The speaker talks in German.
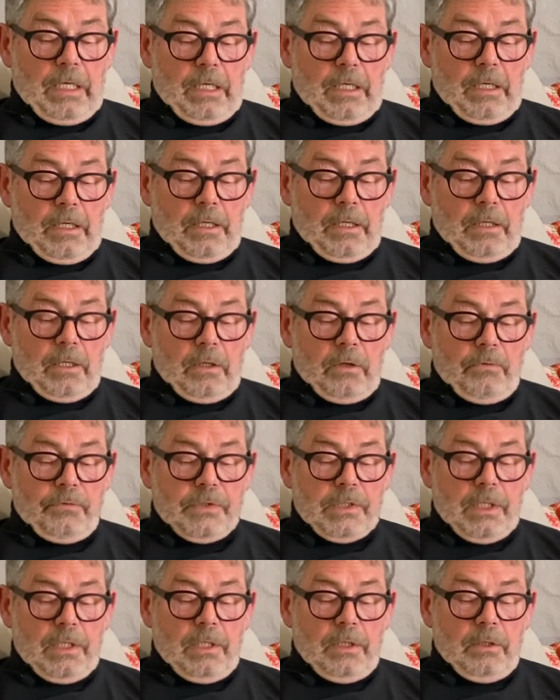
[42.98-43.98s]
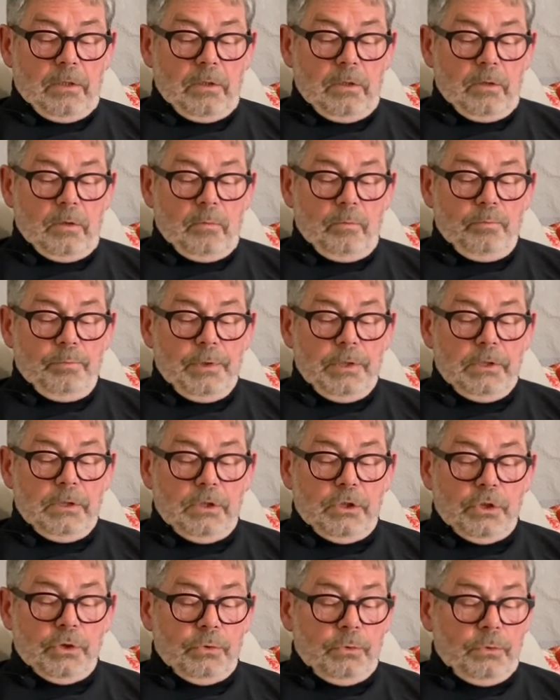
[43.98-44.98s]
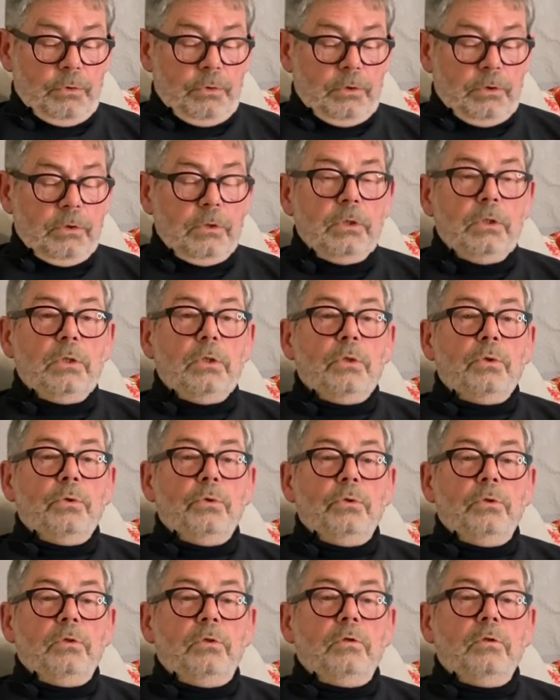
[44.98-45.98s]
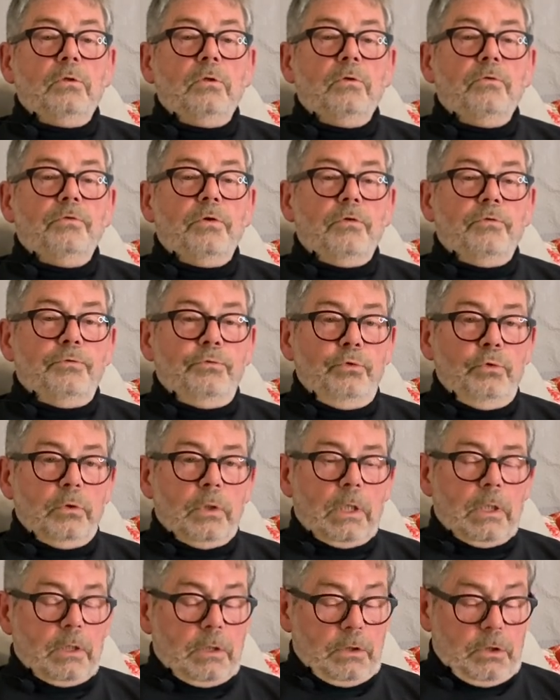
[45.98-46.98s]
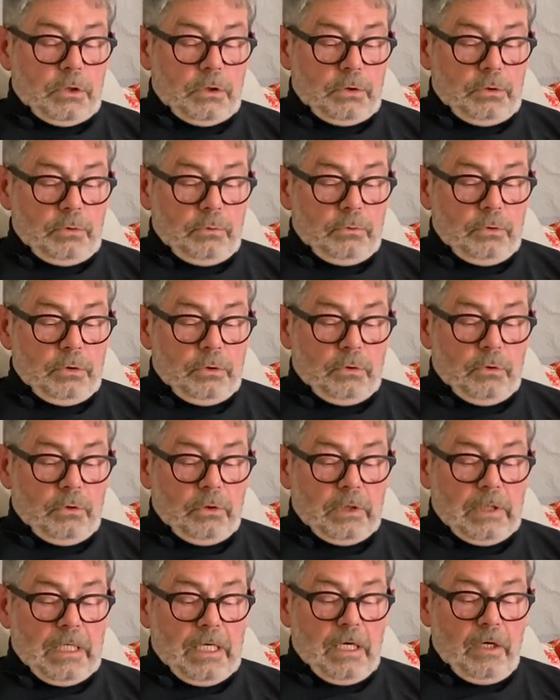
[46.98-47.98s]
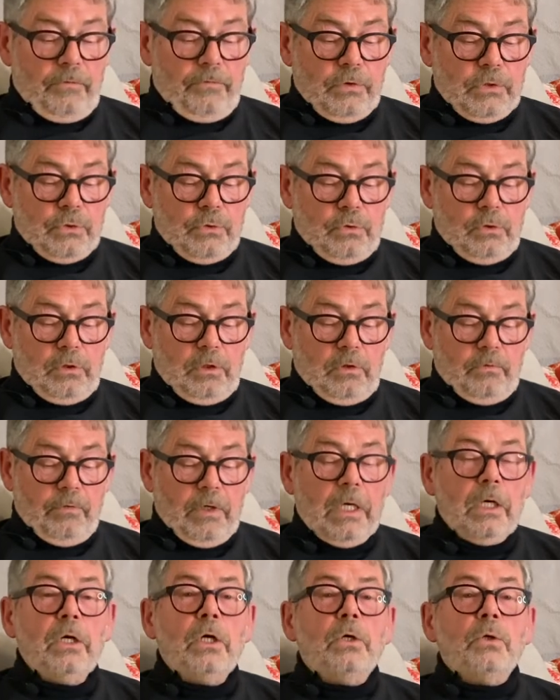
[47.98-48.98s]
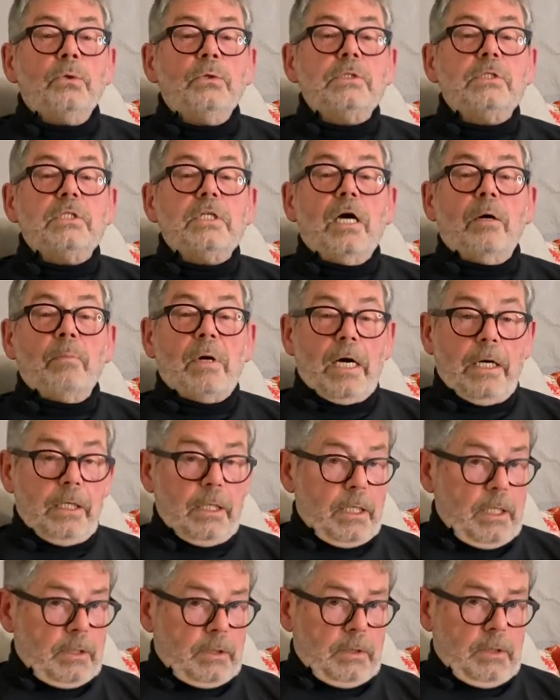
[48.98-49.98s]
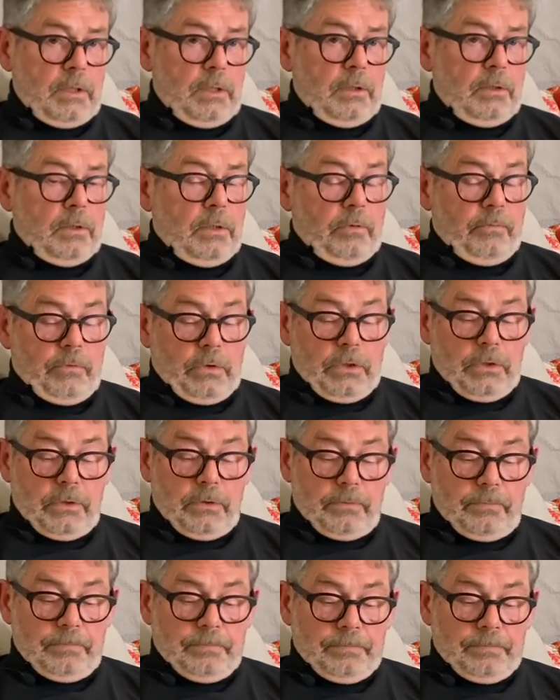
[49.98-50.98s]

er auf seine bildschöne und verführerisch junge Tochter eifersüchtig war und sie am Heiraten hindern wollte.